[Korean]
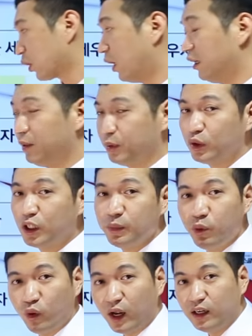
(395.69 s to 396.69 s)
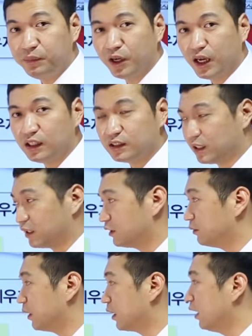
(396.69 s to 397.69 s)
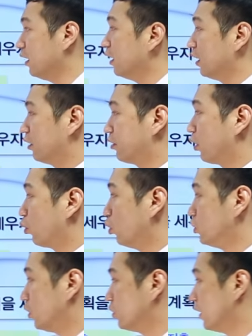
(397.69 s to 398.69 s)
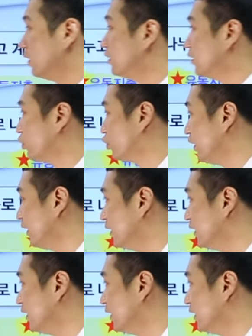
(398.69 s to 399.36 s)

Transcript: 관리비도 기본 관리비가 있지 않겠습니까? 그렇게 고정되는 지출이